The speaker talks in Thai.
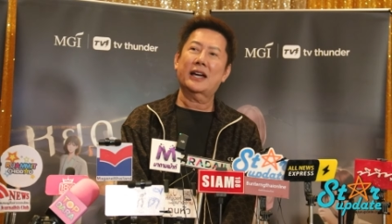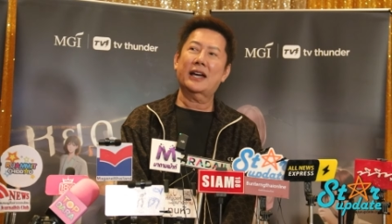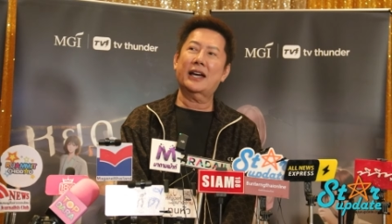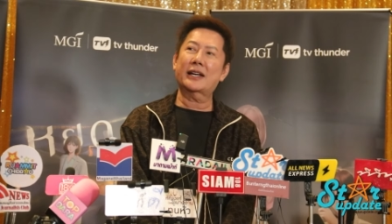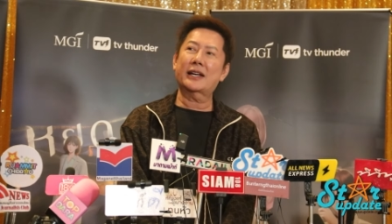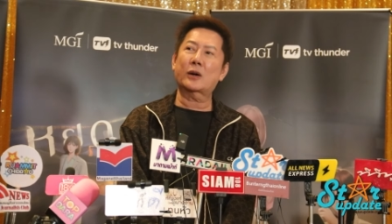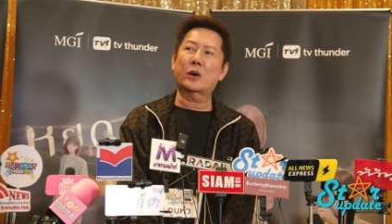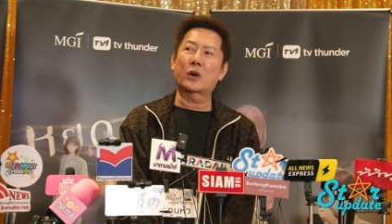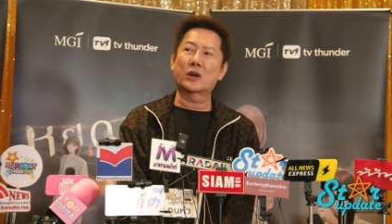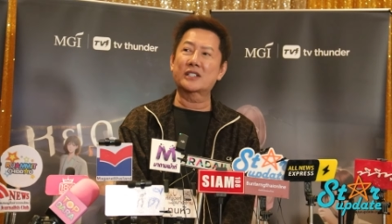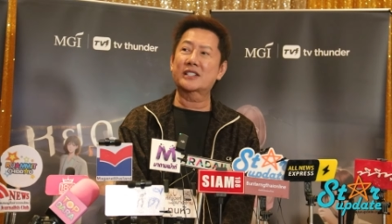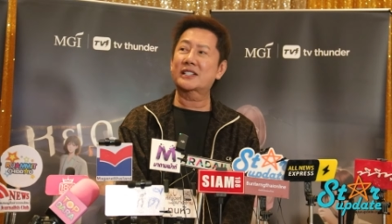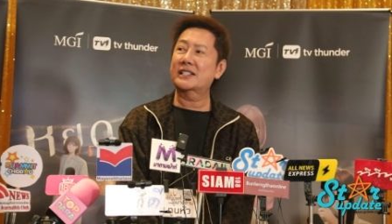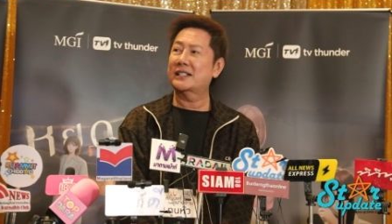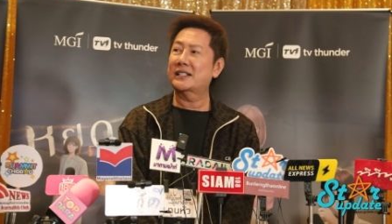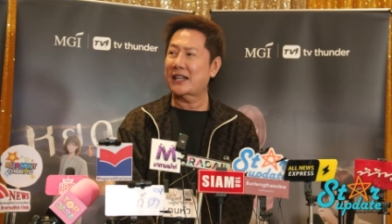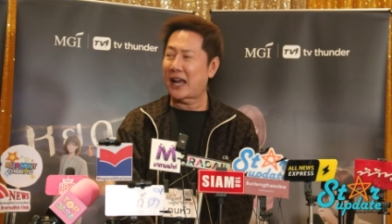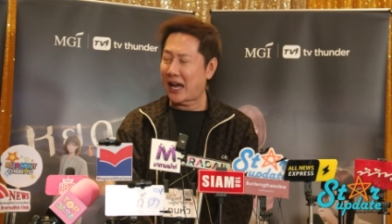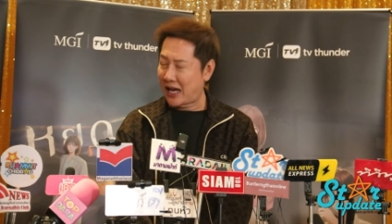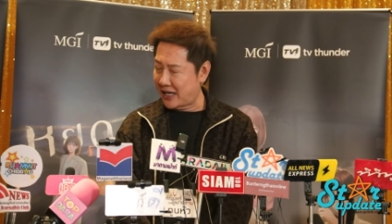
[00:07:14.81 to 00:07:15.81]
ให้คน
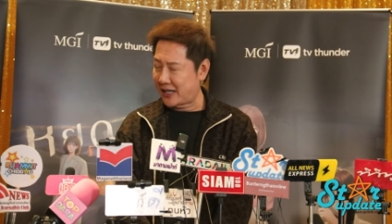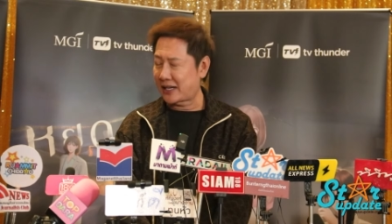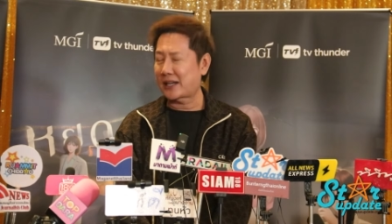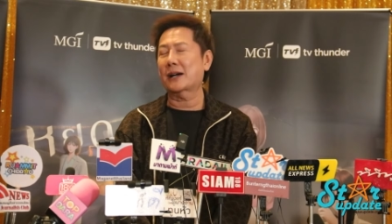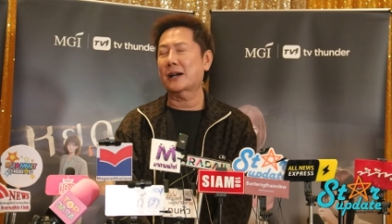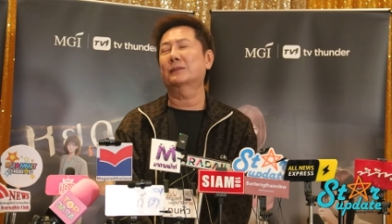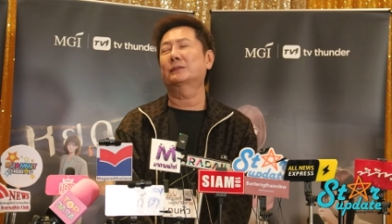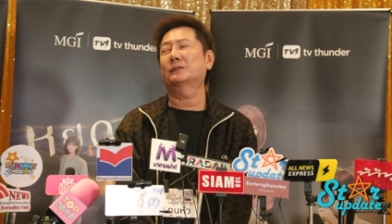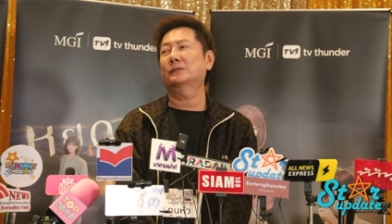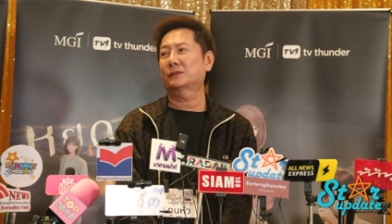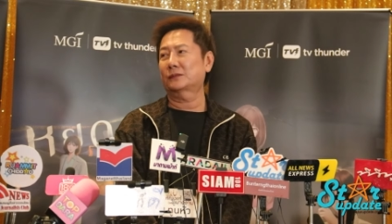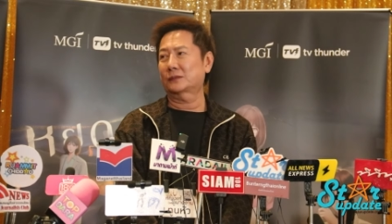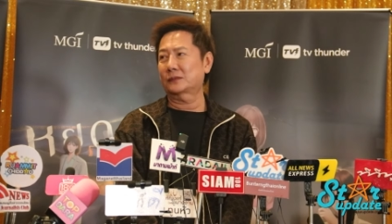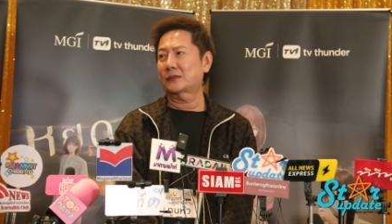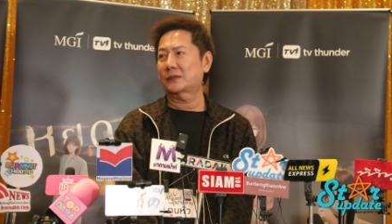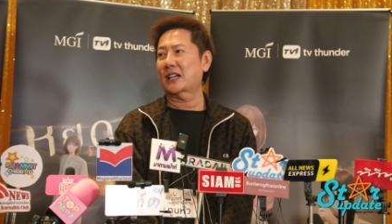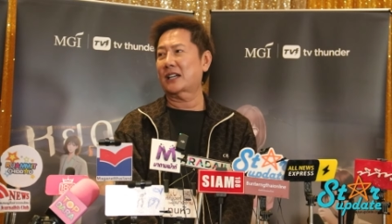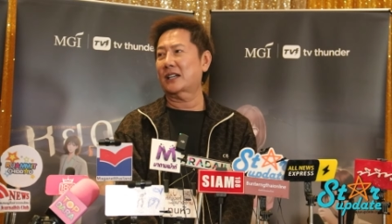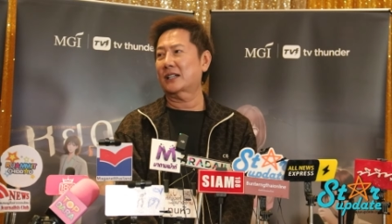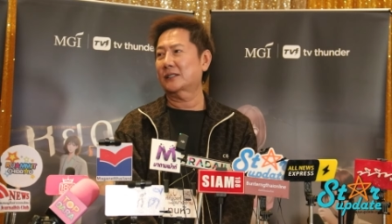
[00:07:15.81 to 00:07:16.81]
ซื้อได้ครับ
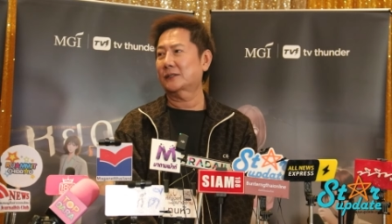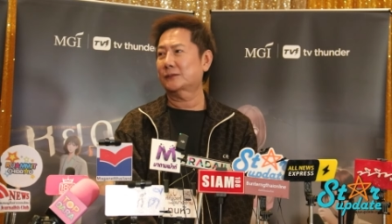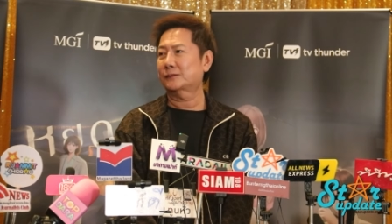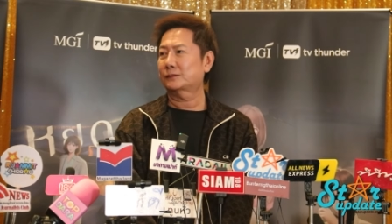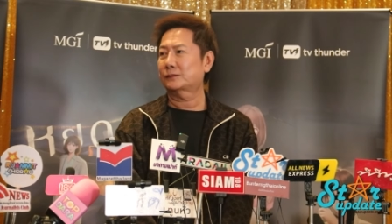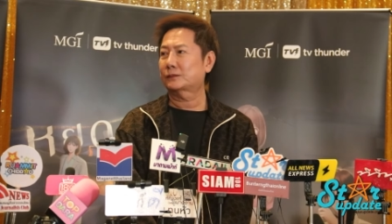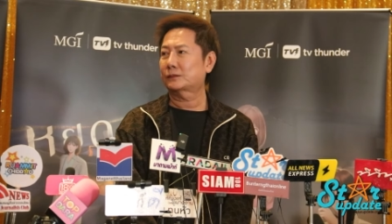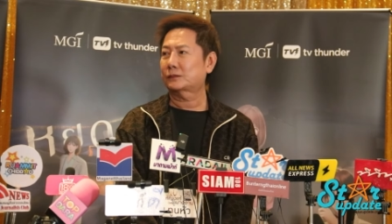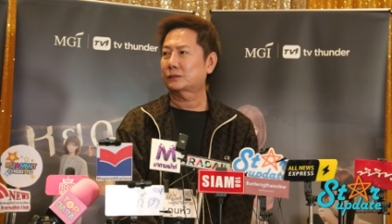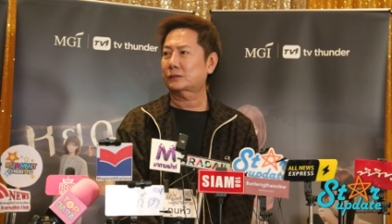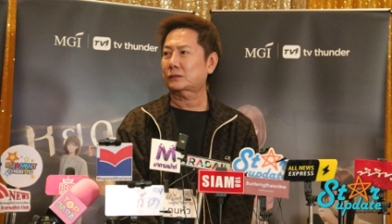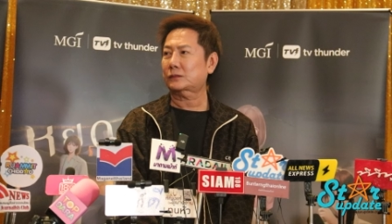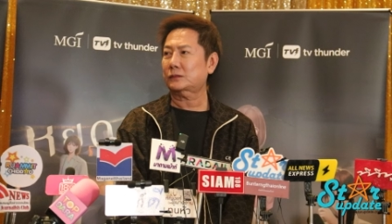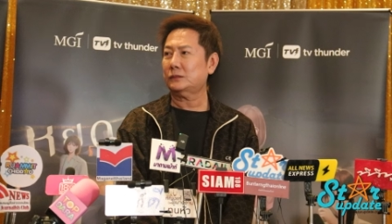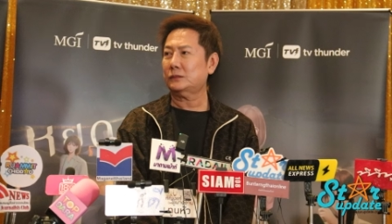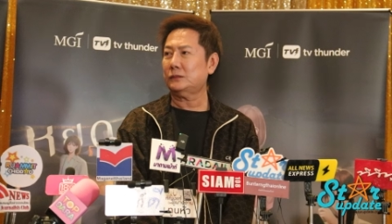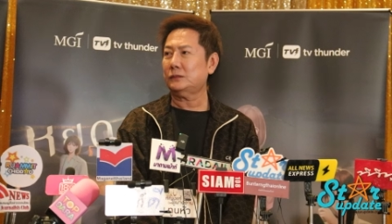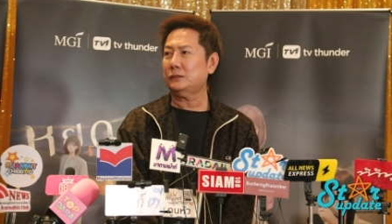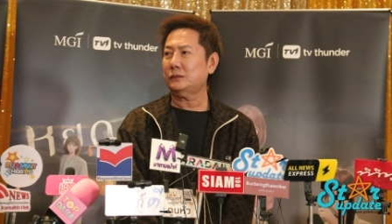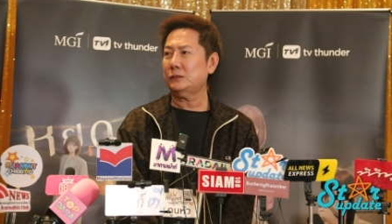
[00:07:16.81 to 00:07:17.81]
เดี๋ยวจะเติมน้อ
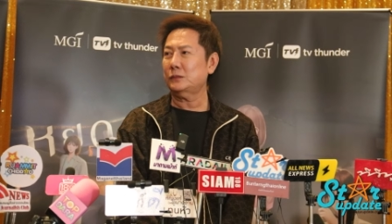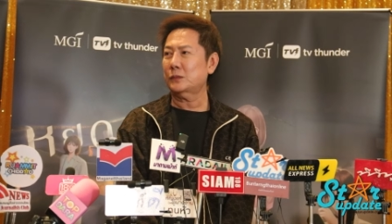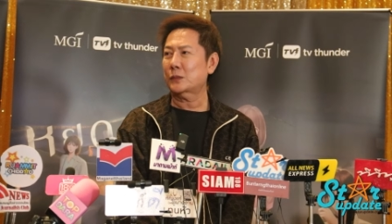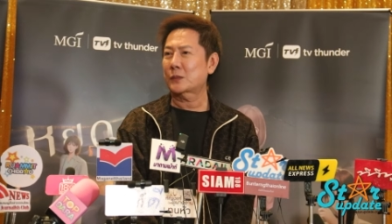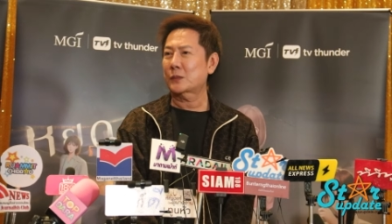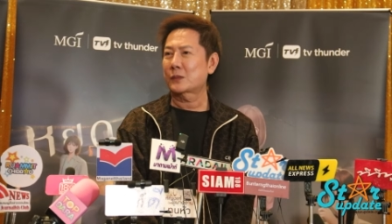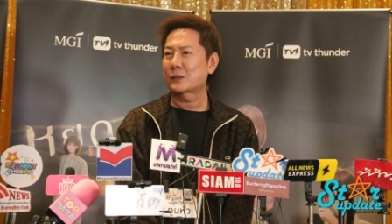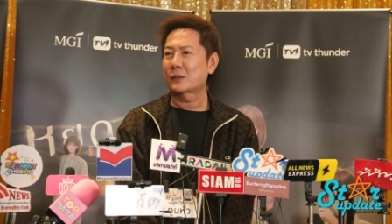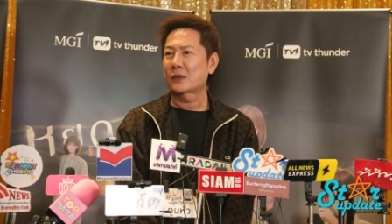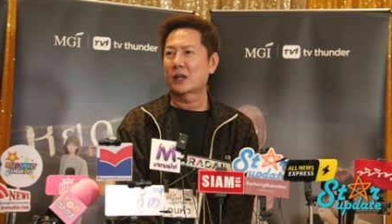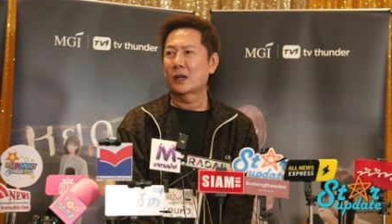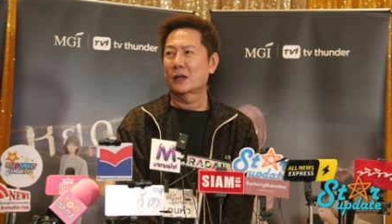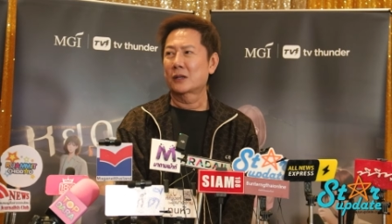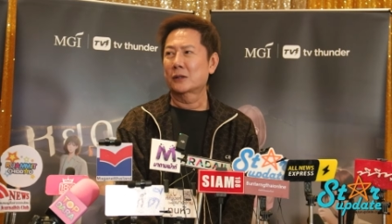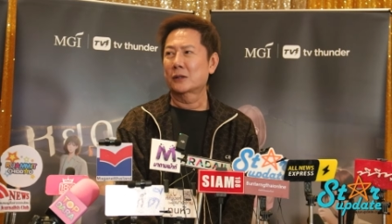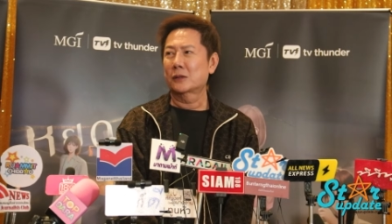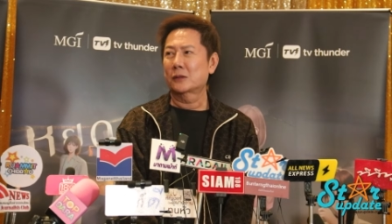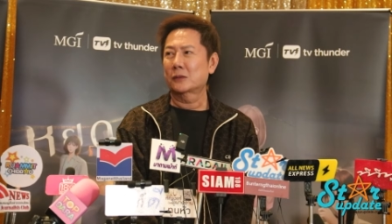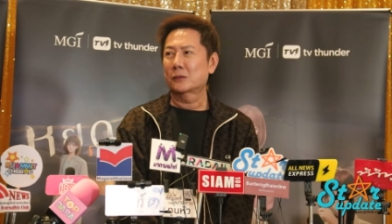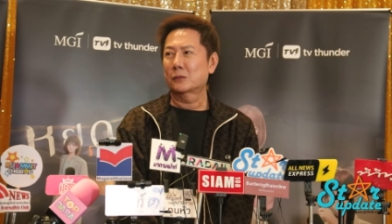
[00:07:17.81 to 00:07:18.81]
งๆไหมคะที่สำหรับ
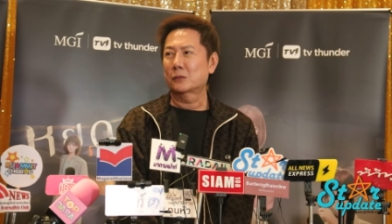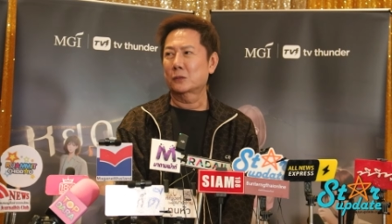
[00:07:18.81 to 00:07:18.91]
การ